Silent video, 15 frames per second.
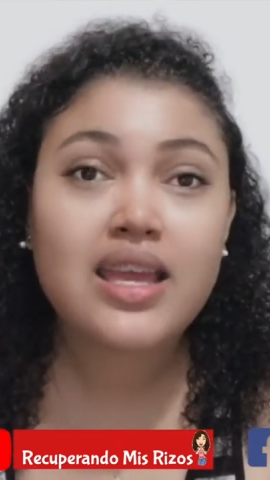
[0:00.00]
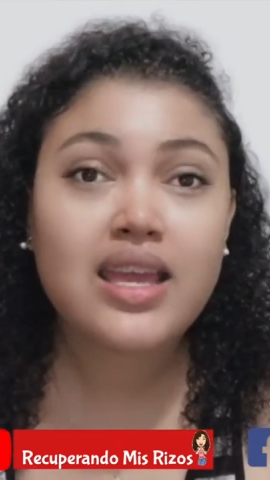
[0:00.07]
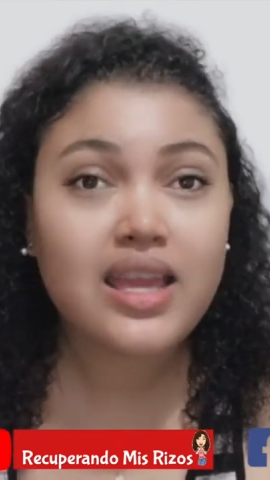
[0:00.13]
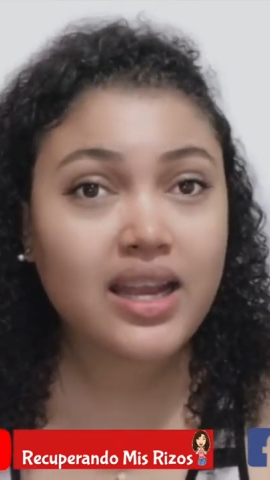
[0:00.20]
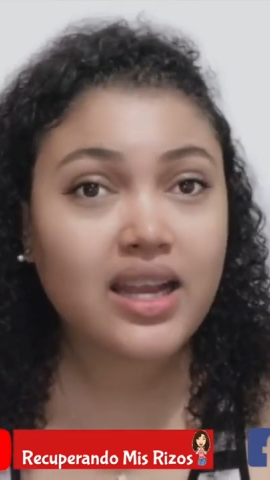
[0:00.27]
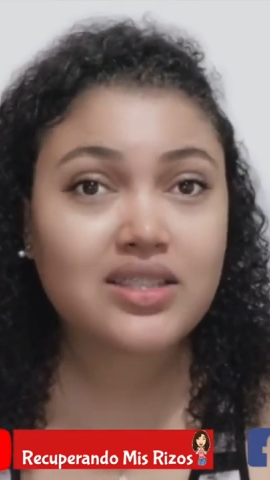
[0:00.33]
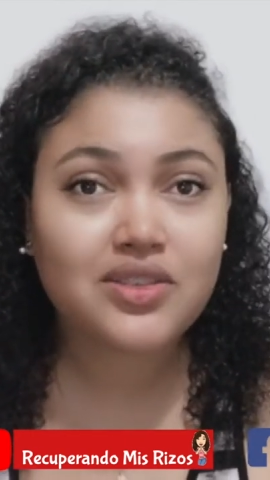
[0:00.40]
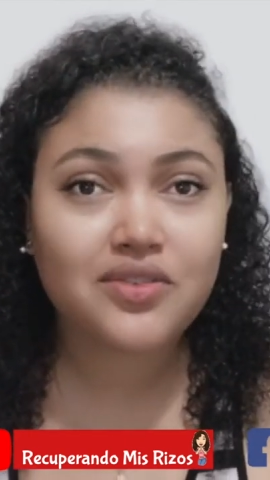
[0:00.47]

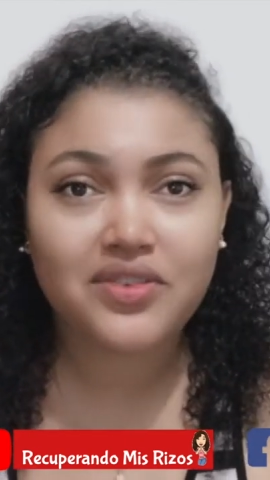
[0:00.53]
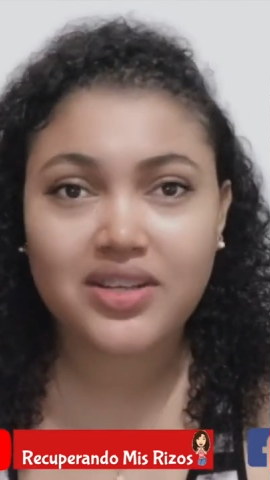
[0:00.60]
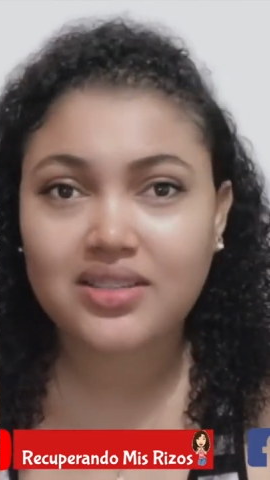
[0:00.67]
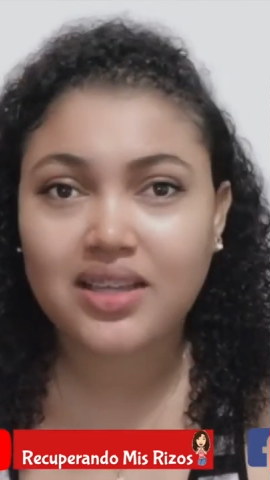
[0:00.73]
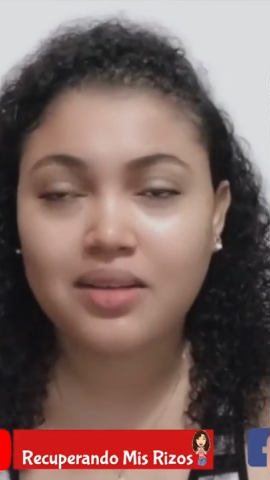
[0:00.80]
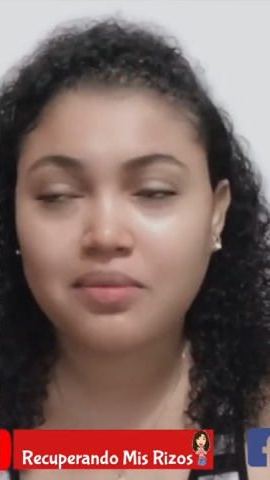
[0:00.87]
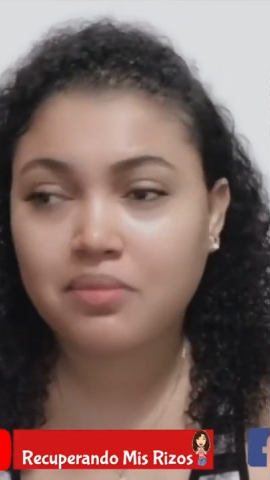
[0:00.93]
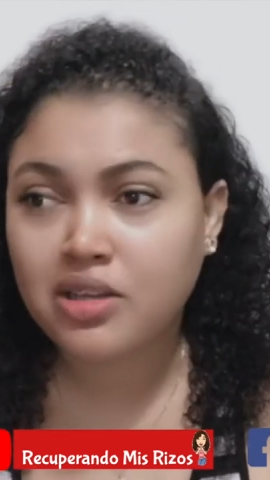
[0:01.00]
y les
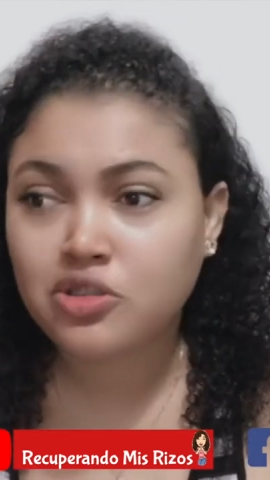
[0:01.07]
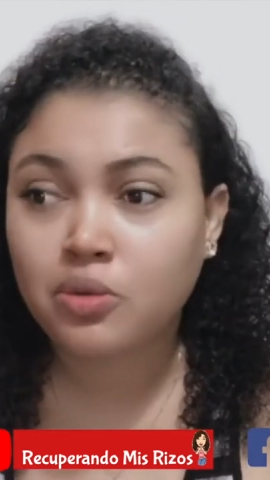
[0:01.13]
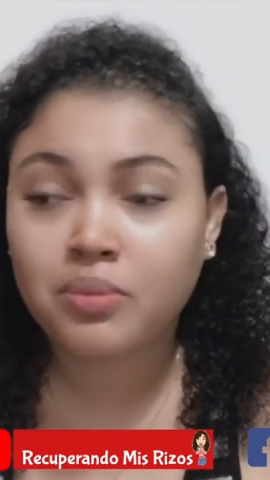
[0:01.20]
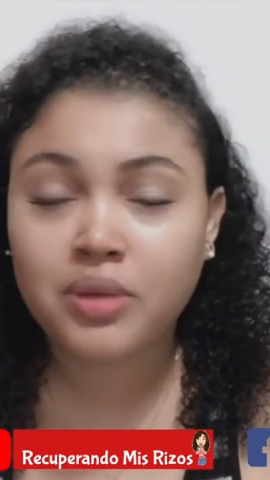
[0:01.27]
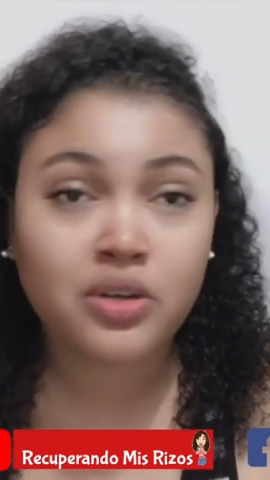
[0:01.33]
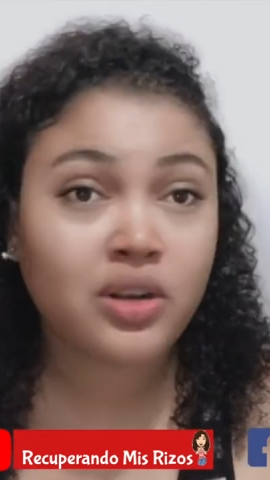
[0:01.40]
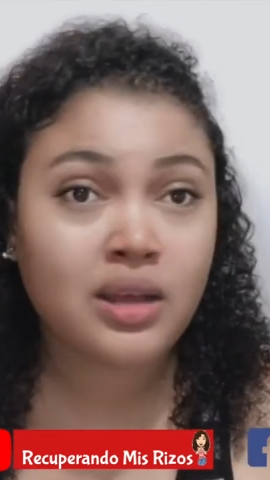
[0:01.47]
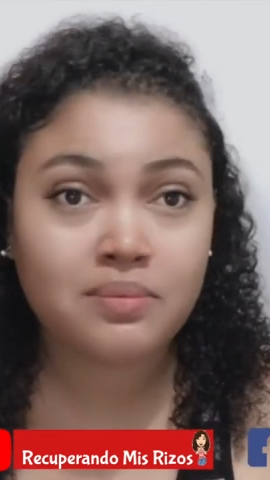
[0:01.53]
ofrezcan más o
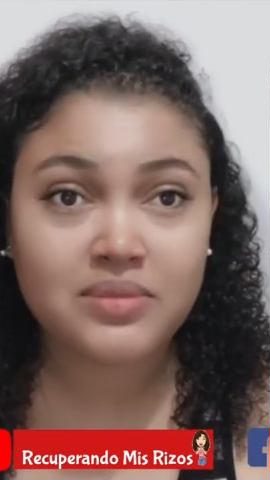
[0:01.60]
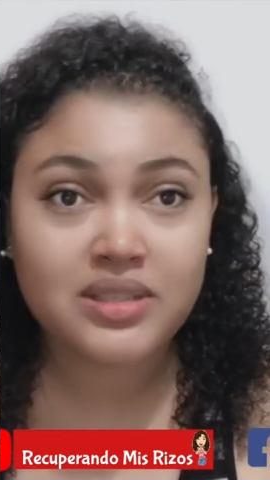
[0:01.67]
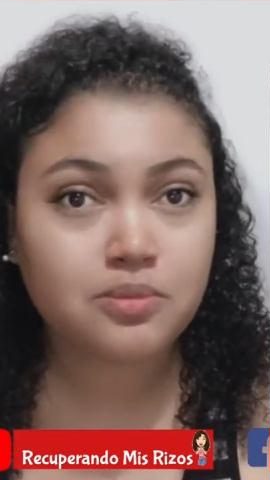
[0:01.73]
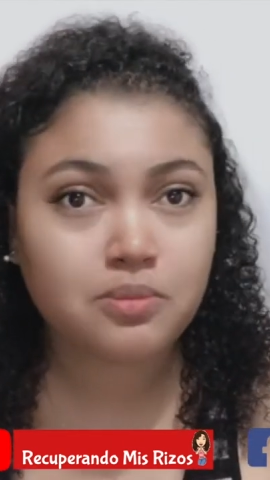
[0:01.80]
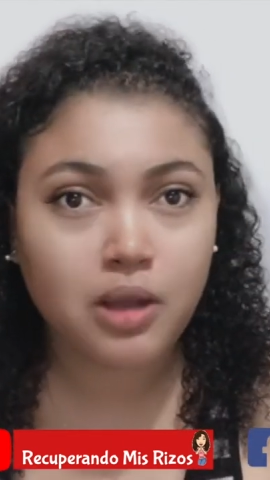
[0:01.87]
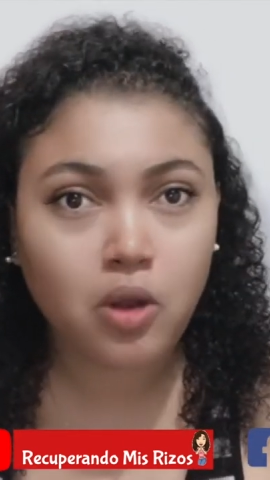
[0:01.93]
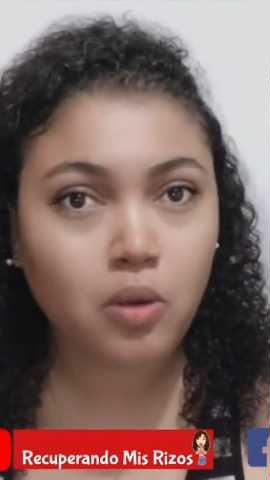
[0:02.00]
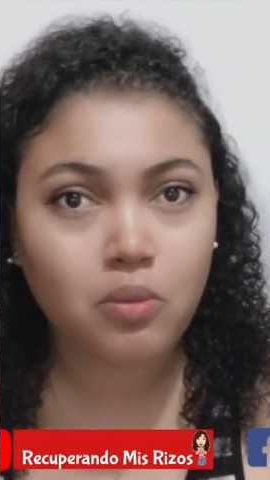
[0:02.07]
menos la
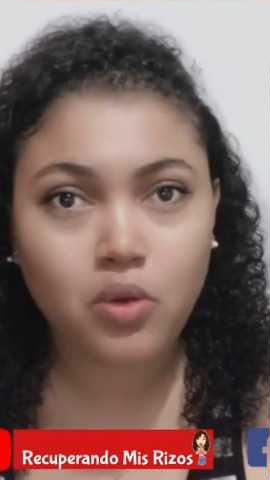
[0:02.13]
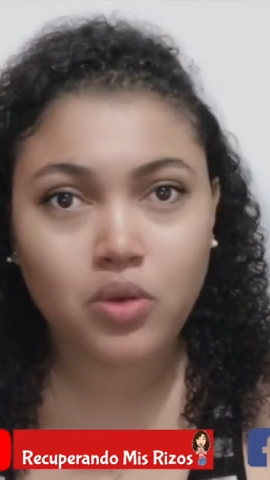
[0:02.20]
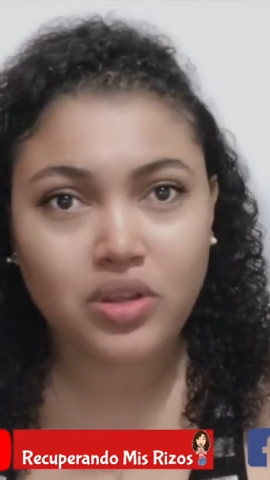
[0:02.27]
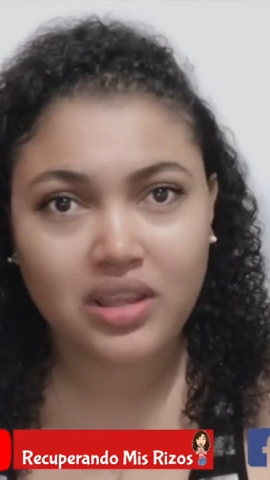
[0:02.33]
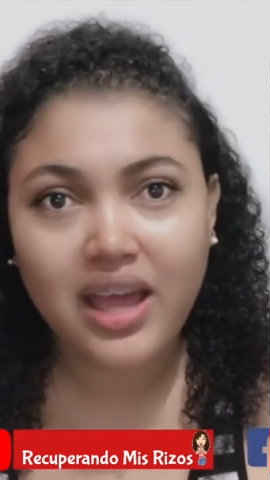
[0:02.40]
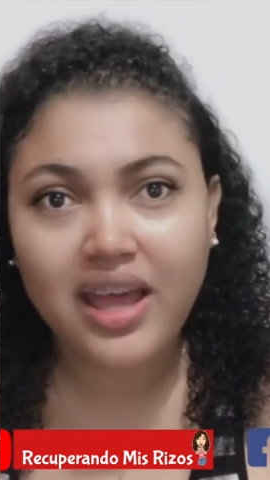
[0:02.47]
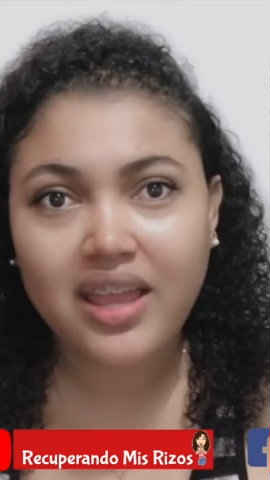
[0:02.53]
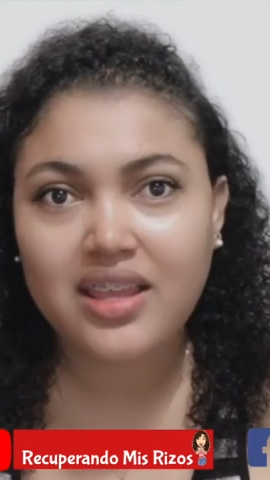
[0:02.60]
misma
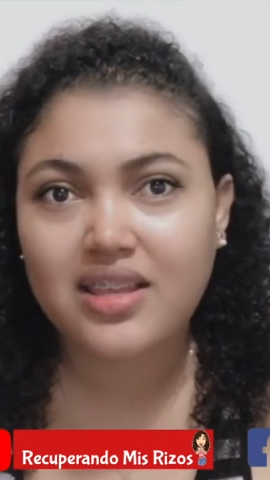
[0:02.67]
comodidad,